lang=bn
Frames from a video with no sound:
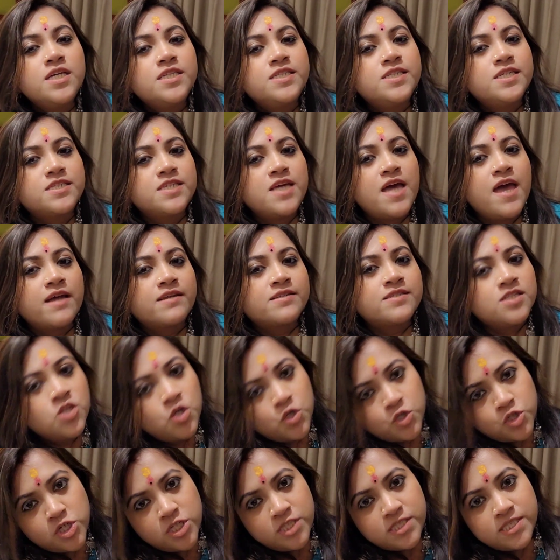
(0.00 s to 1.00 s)
যেটা একটা
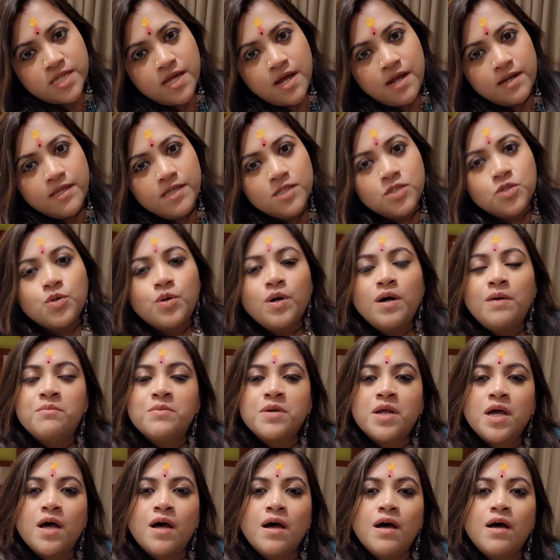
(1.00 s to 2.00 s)
দশে ছাড়ে তো
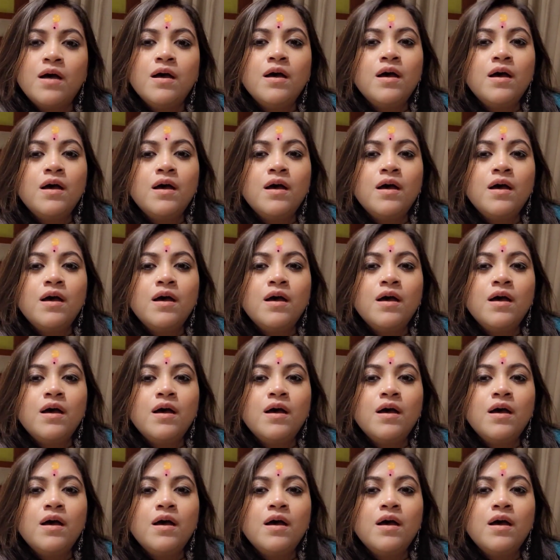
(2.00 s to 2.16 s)
আমরা